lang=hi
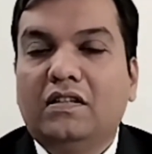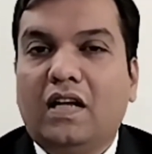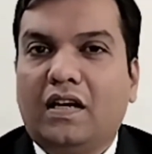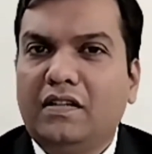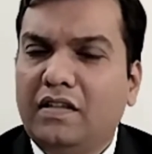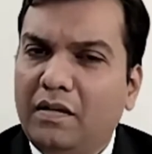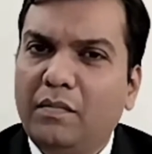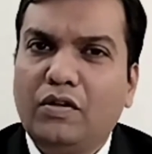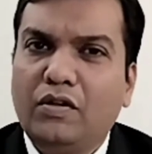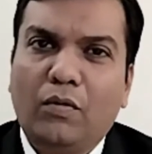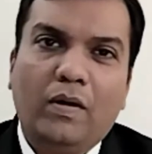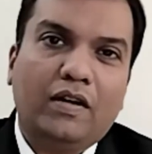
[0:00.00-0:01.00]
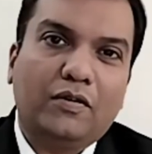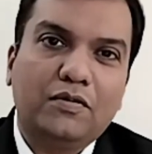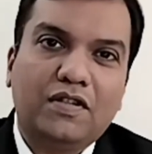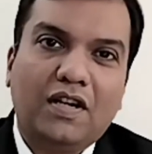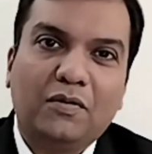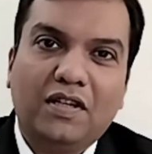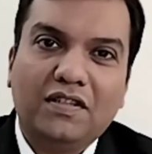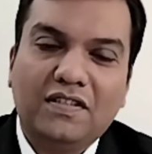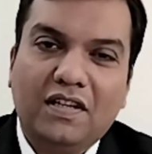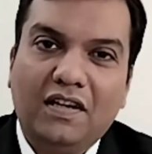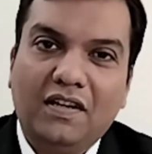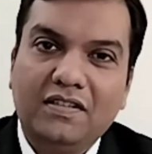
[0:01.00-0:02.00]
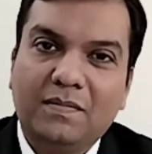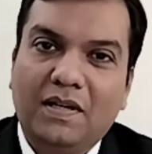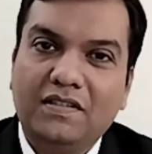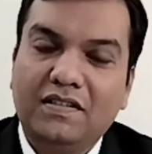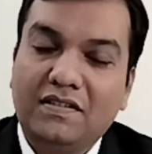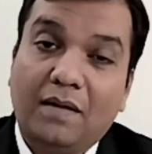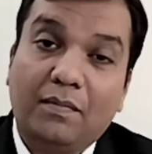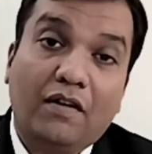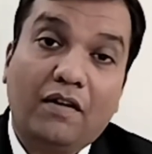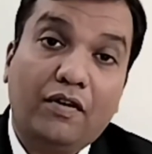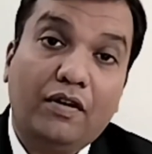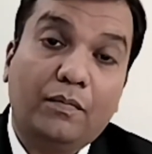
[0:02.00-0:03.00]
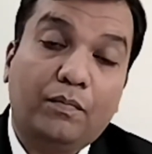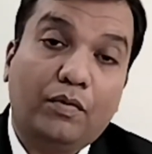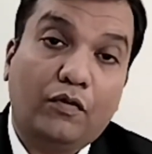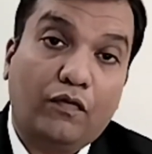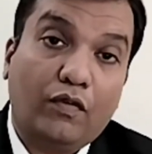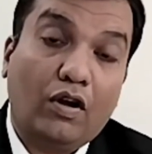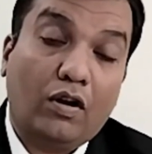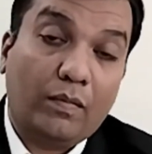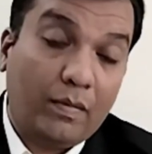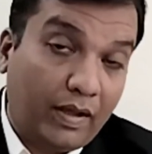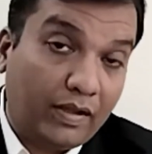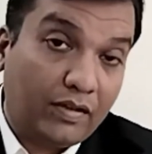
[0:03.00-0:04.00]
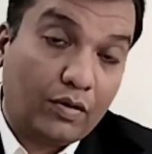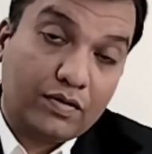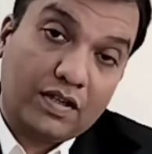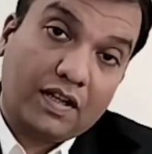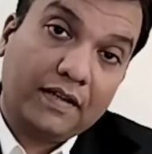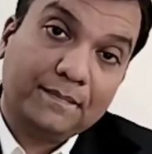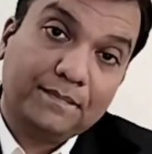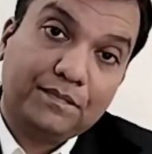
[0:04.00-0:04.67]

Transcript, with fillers: ताकि दिन में दो बार कुछ ना कुछ अच्छी लर्निंग्स मिले जिससे आपका पोर्टफोलियो और भी बेहतर हो सके